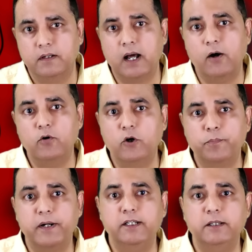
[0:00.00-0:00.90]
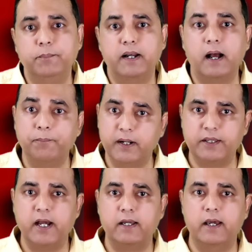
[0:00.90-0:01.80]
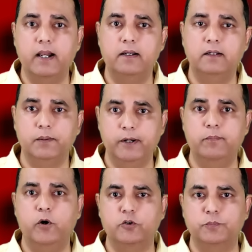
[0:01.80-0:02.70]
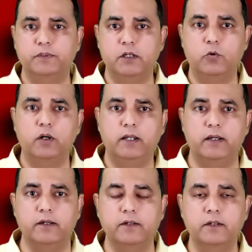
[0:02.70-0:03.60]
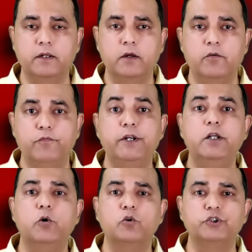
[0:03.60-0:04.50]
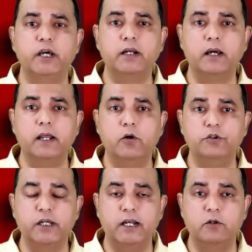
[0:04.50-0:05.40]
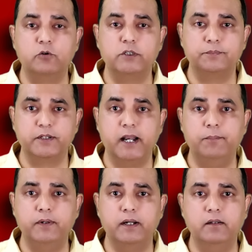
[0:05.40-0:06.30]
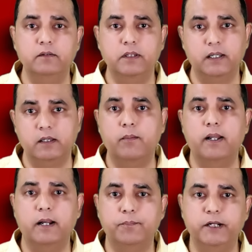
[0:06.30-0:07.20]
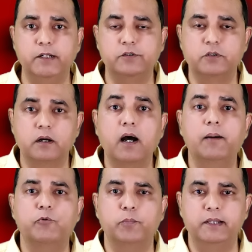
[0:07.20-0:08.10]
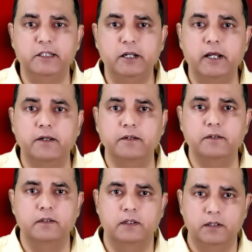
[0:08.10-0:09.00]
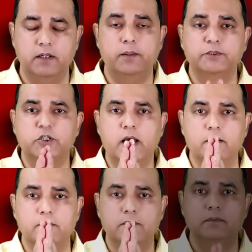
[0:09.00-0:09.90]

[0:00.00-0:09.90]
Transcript: राहुल और प्रणीति पर आपका क्या ख्याल है कमेंट बॉक्स में ज़रूर लिखें वीडियो को शेयर करें और चैनल को सब्सक्राइब करें ताकि हमारे अपडेट्स आपको मिलते रहें नमस्कार